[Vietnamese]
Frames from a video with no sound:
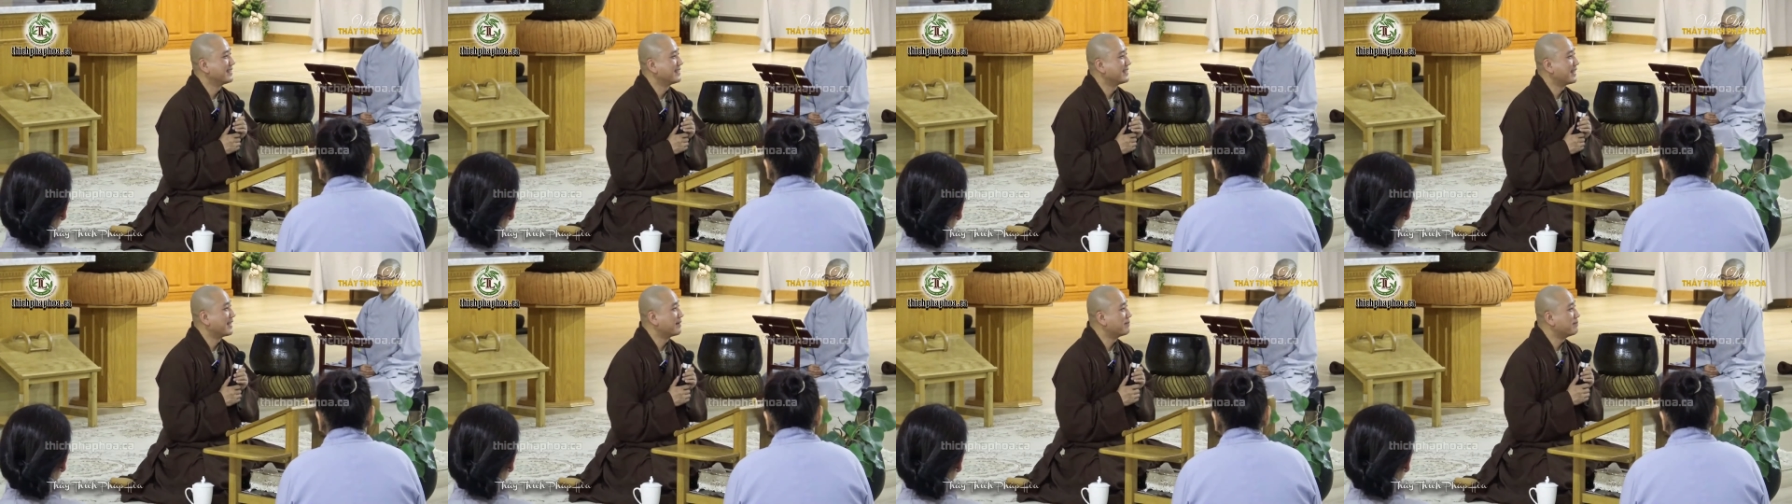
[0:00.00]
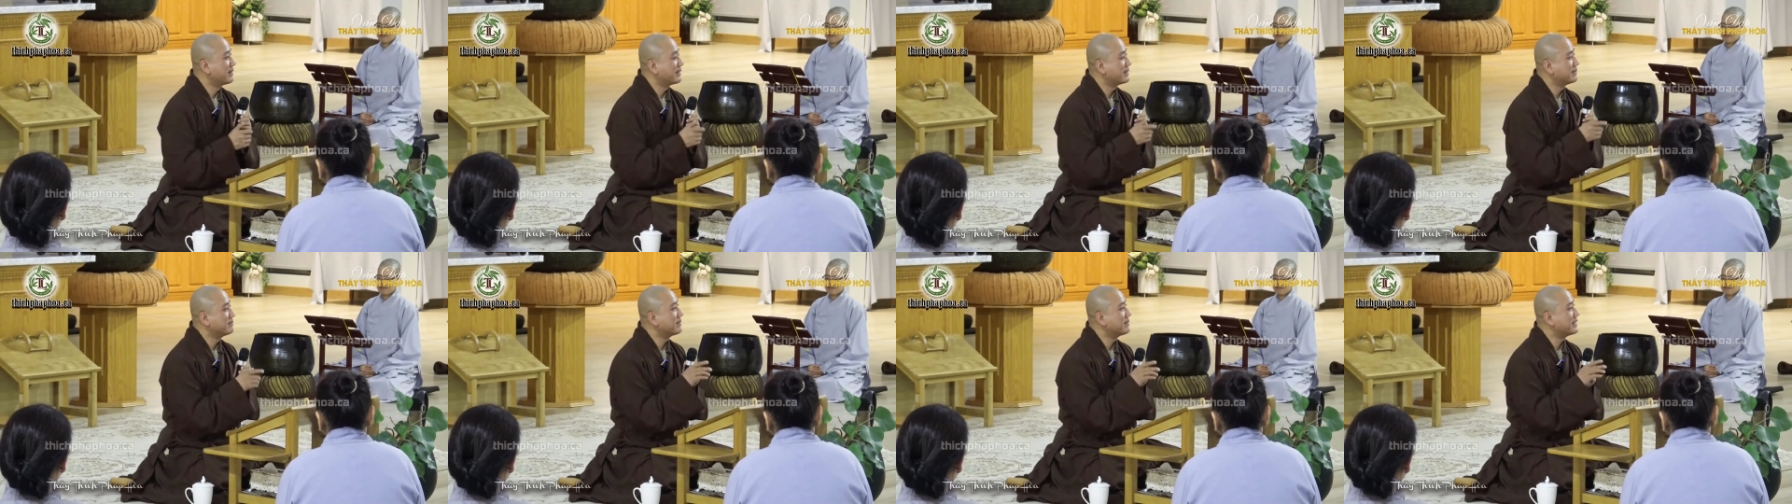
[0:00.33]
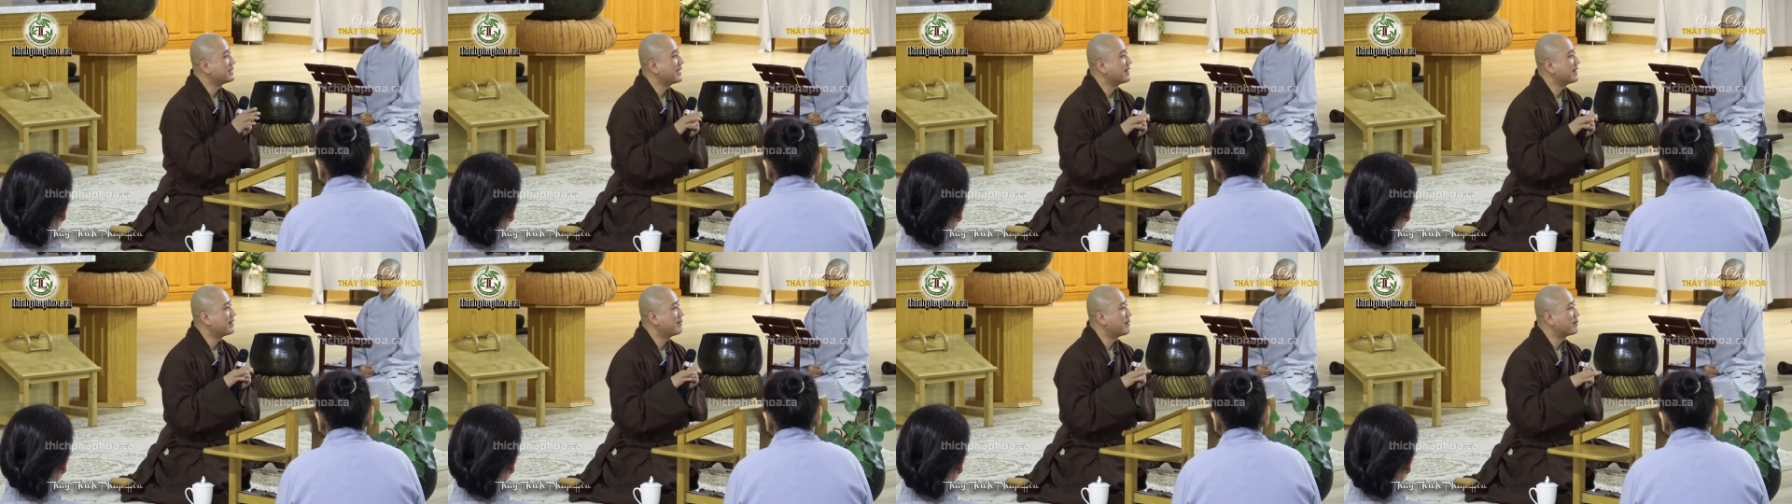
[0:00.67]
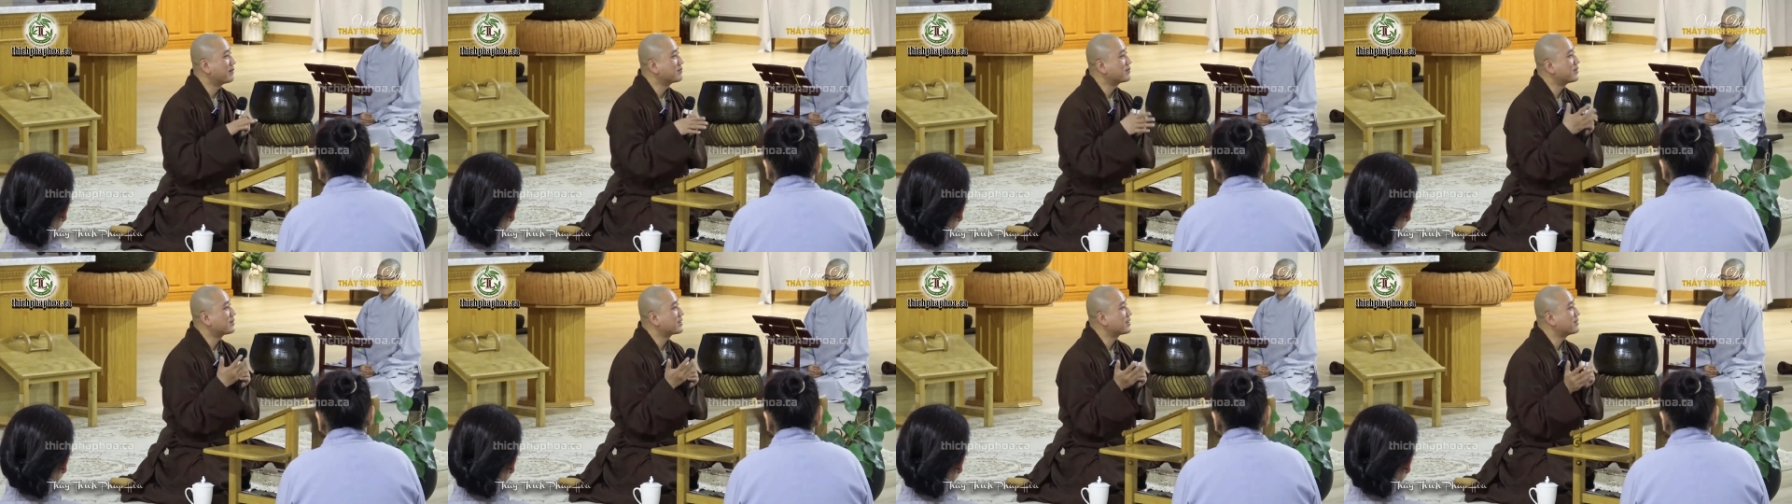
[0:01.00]
Là mình bây giờ mà
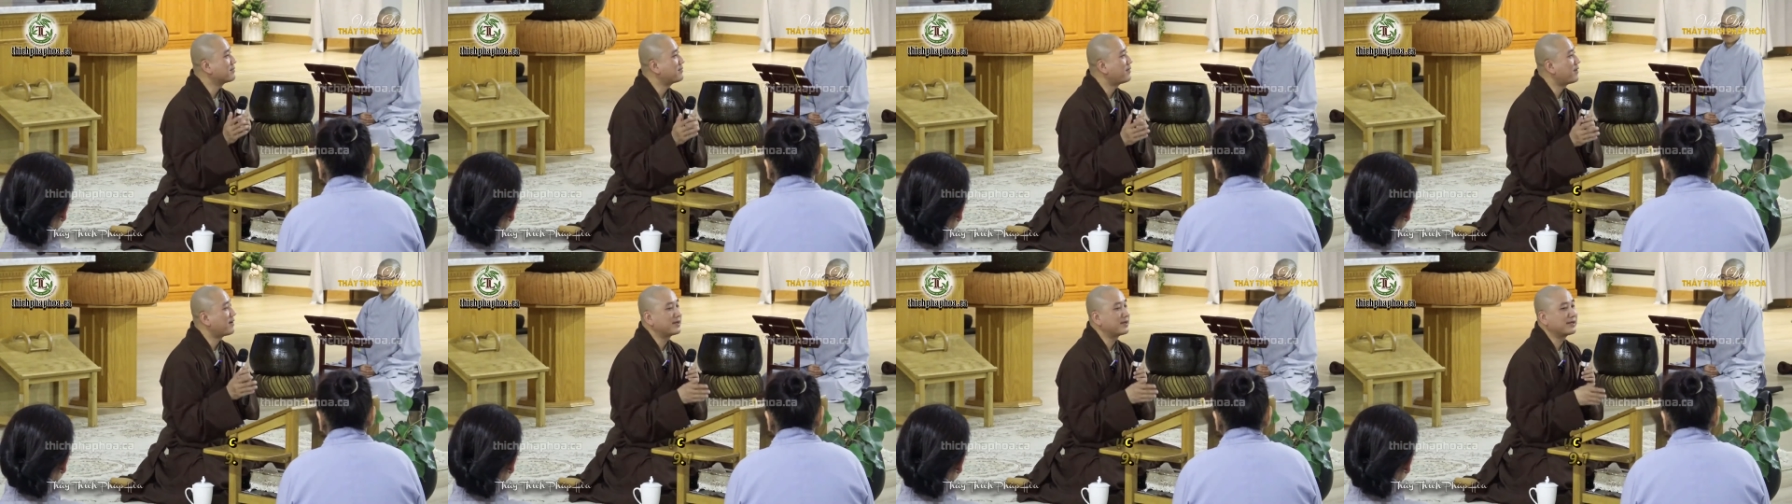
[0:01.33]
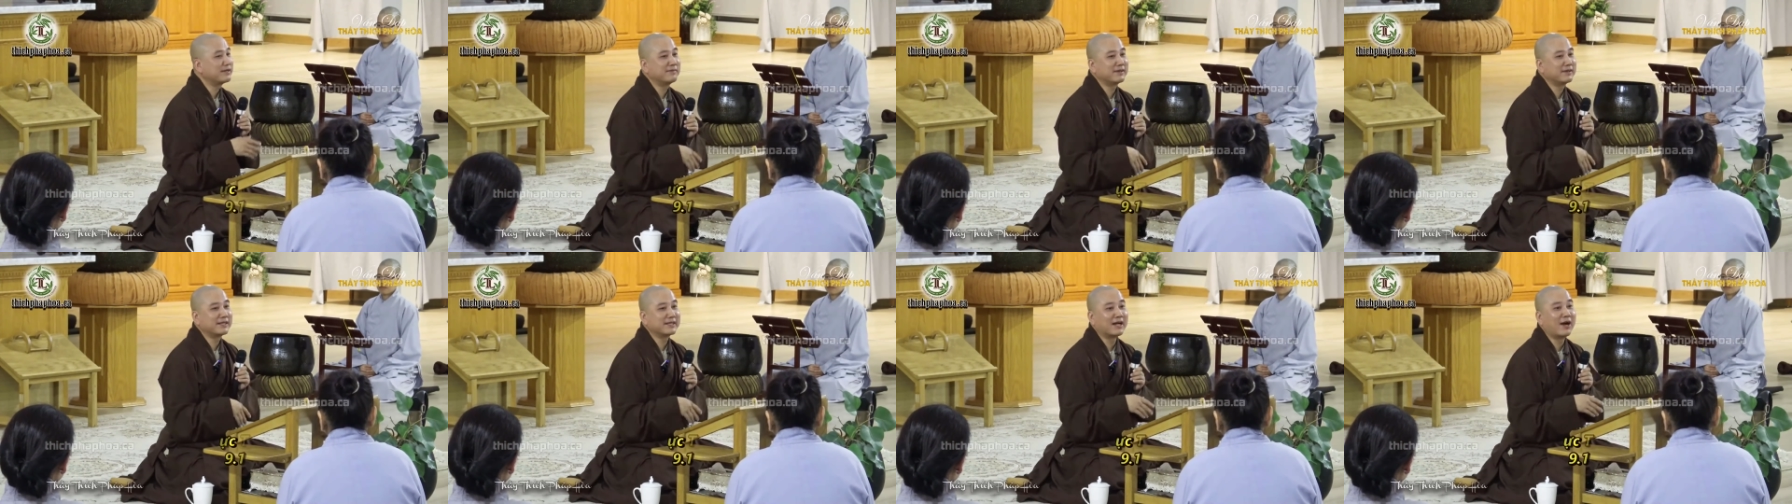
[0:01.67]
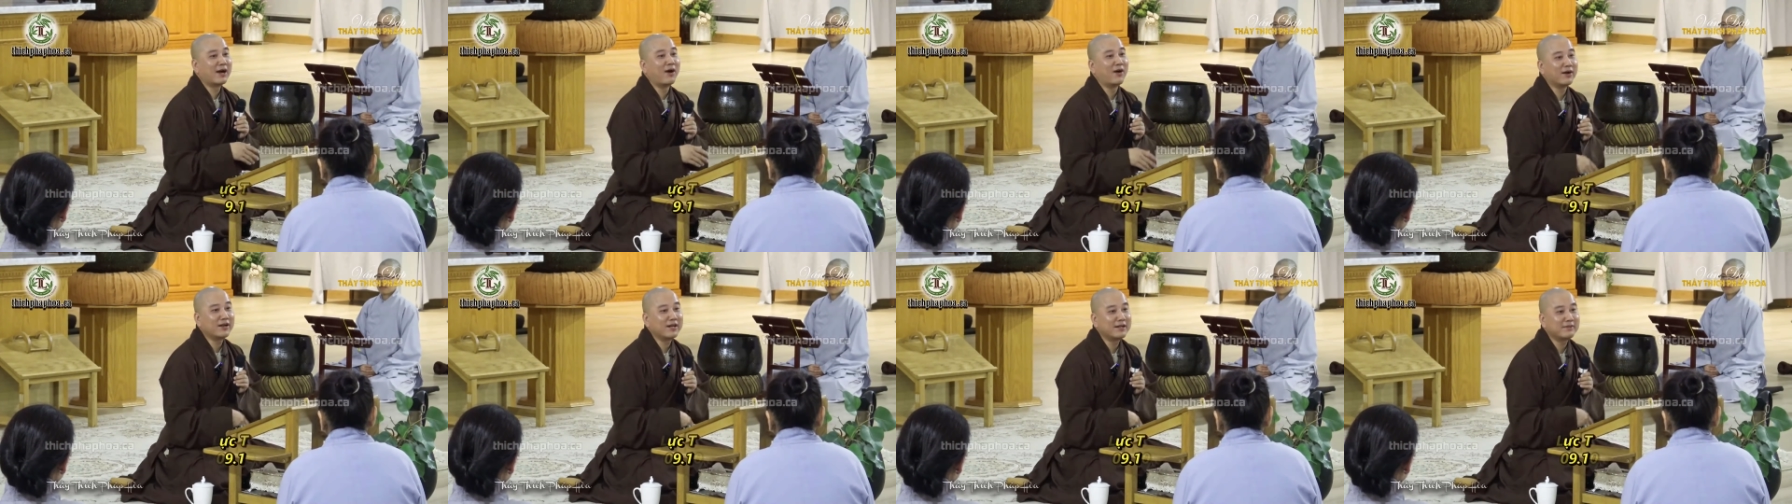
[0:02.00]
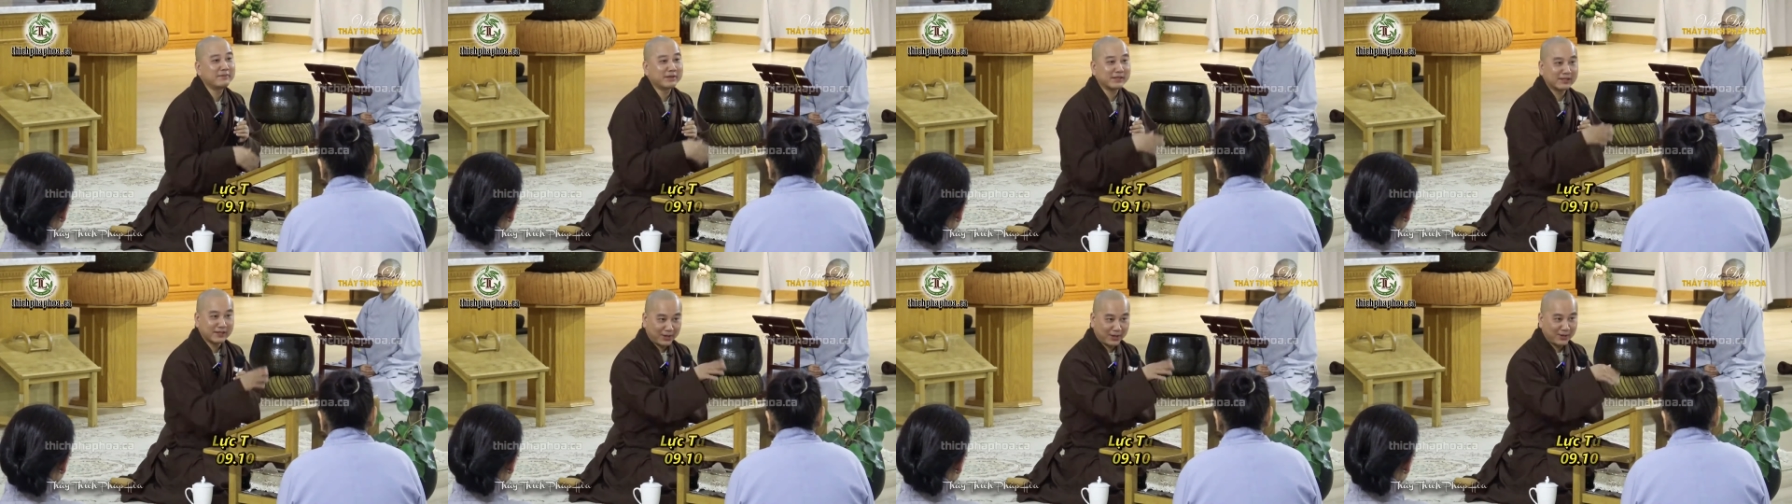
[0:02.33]
không có cái phone thì mình hỏi là
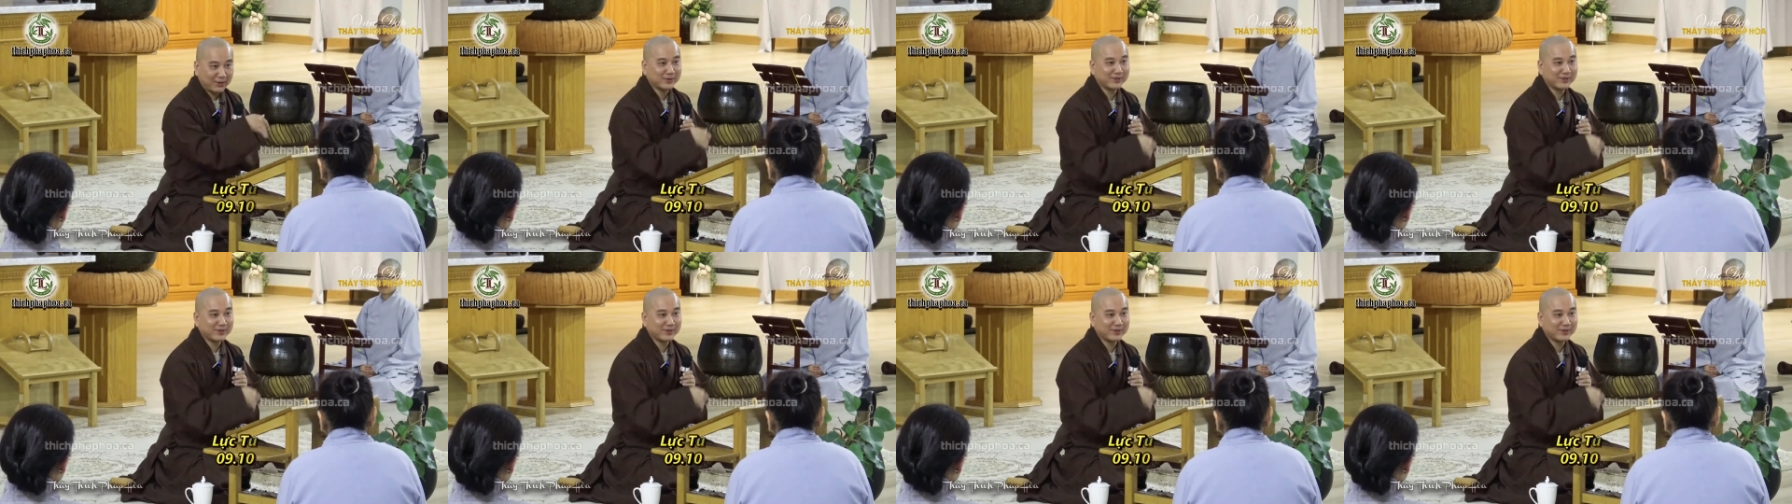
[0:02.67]
mình khịu